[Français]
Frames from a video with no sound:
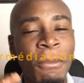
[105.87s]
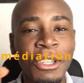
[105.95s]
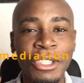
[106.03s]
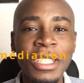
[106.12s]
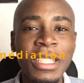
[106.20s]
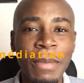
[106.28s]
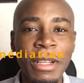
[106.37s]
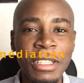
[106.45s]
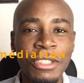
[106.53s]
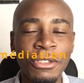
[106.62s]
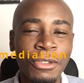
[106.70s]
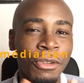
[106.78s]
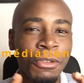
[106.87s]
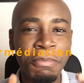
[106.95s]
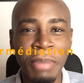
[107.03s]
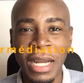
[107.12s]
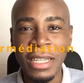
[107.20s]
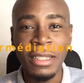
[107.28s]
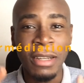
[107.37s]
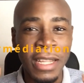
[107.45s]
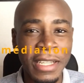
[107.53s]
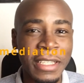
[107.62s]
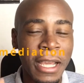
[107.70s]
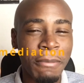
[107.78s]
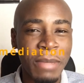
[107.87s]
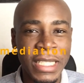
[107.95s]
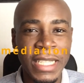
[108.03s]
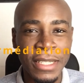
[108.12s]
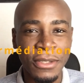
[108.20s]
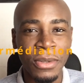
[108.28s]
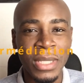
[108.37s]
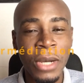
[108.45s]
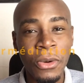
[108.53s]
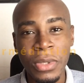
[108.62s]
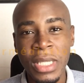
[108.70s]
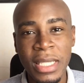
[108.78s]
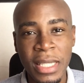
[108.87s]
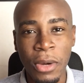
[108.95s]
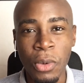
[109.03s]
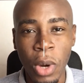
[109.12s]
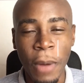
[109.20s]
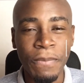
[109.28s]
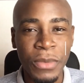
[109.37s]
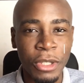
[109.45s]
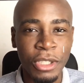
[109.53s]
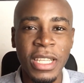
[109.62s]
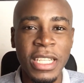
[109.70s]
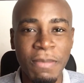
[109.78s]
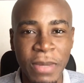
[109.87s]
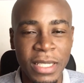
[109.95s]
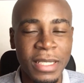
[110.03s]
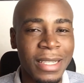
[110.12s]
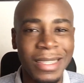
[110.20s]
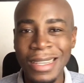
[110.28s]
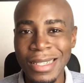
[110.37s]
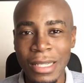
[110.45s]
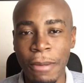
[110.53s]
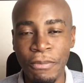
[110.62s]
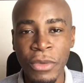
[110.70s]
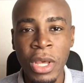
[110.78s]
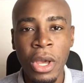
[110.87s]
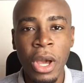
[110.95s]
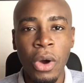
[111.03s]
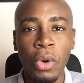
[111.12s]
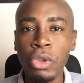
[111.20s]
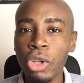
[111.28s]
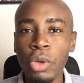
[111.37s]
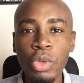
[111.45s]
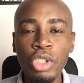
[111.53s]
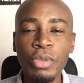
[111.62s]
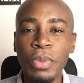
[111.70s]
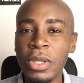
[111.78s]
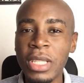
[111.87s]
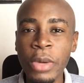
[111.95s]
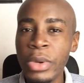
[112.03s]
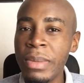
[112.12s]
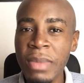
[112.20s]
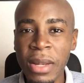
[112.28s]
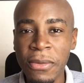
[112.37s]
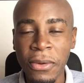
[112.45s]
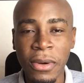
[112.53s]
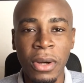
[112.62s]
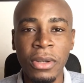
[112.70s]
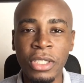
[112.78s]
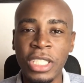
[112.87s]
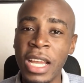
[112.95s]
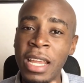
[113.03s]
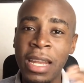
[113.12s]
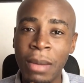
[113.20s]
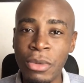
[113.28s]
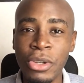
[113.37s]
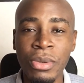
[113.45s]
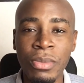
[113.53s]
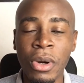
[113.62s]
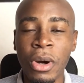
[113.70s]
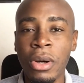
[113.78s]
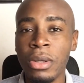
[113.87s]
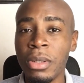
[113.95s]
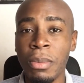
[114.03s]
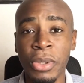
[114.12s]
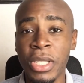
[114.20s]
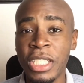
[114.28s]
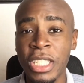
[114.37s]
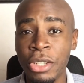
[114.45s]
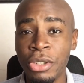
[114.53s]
Je ne sais pas si tu as entendu parler de l'intermédiation. Ça consiste à quoi Je t'explique. C'est très simple. Aujourd'hui, tu prends tes 8000 francs, tu as un abonnement, peut-être tu